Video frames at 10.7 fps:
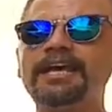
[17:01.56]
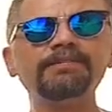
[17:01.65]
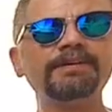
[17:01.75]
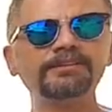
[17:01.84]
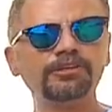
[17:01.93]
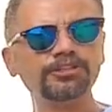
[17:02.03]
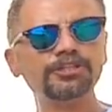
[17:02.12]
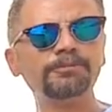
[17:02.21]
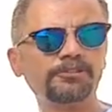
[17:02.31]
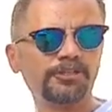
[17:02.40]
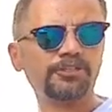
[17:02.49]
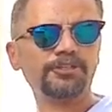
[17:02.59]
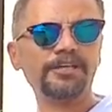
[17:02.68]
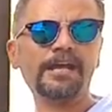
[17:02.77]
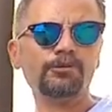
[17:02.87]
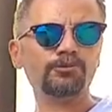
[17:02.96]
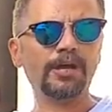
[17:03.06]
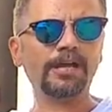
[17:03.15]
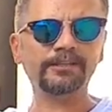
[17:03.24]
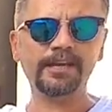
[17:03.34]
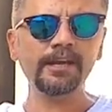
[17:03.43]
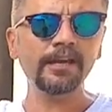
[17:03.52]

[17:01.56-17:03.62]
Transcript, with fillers: evet taşır mı taşır. Yani şu anda